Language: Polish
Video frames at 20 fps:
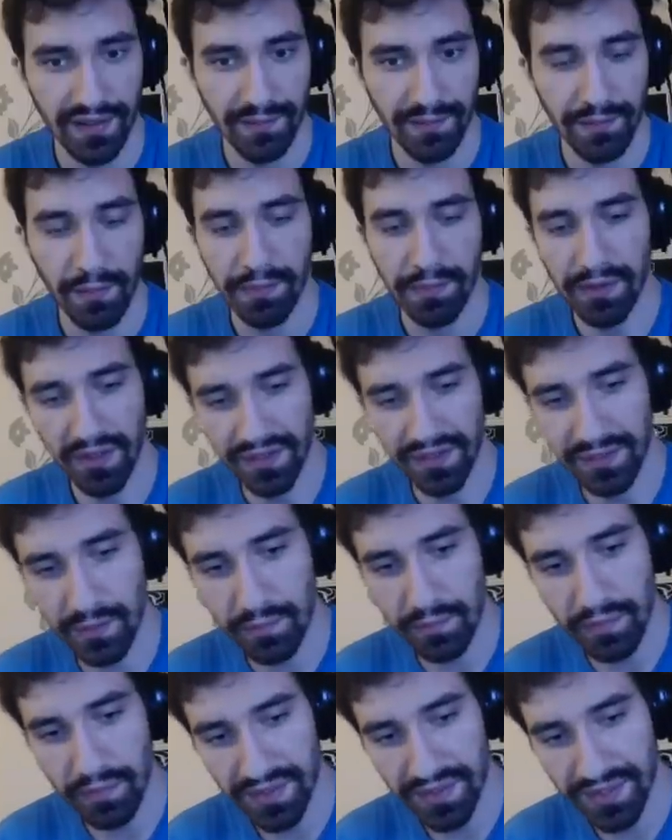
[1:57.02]
Po prostu
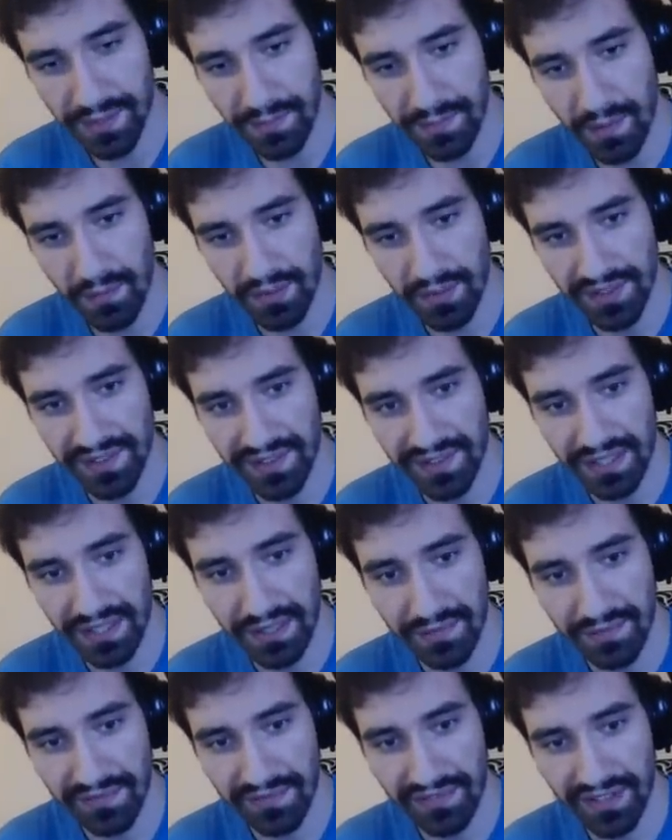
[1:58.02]
puść sobie mój
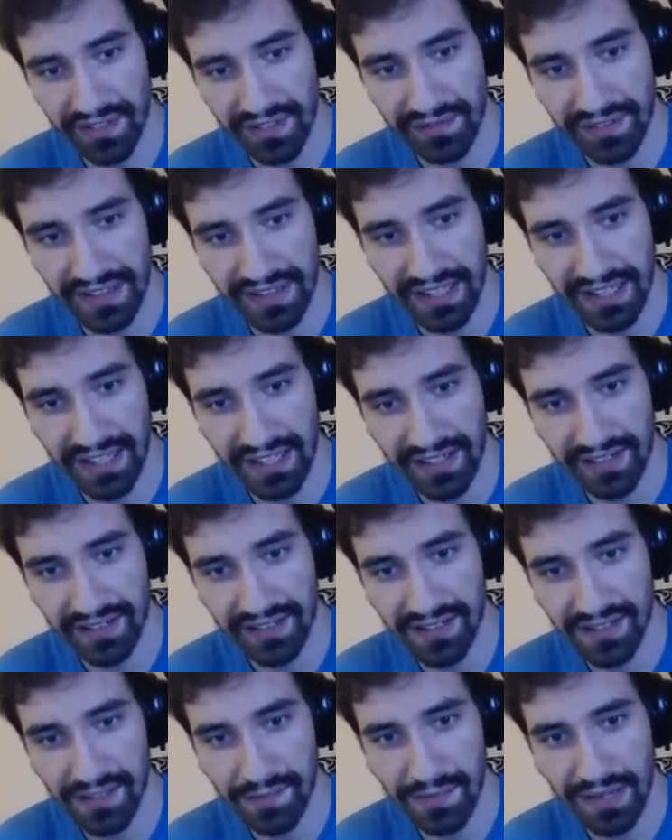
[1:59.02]
stream w, w, tle,
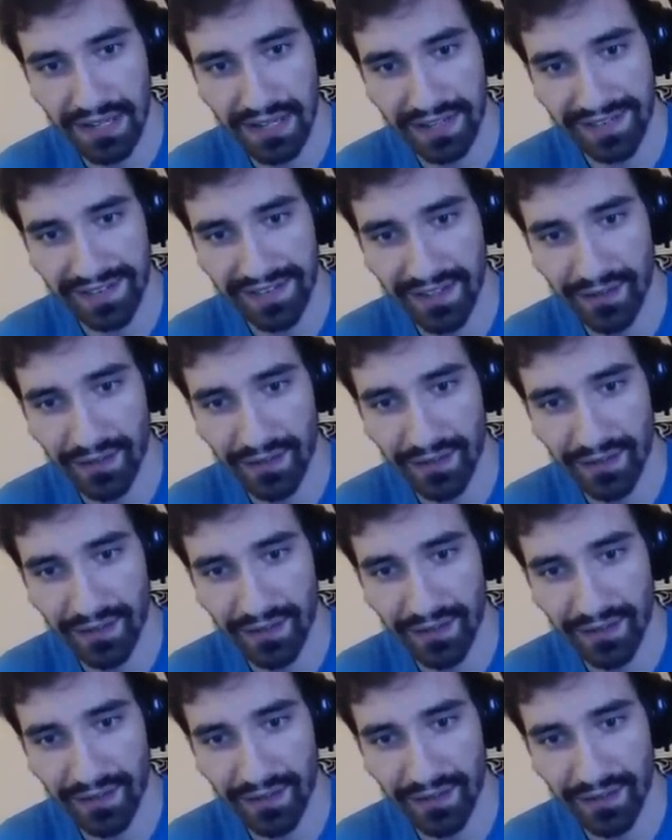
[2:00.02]
żeby leciał.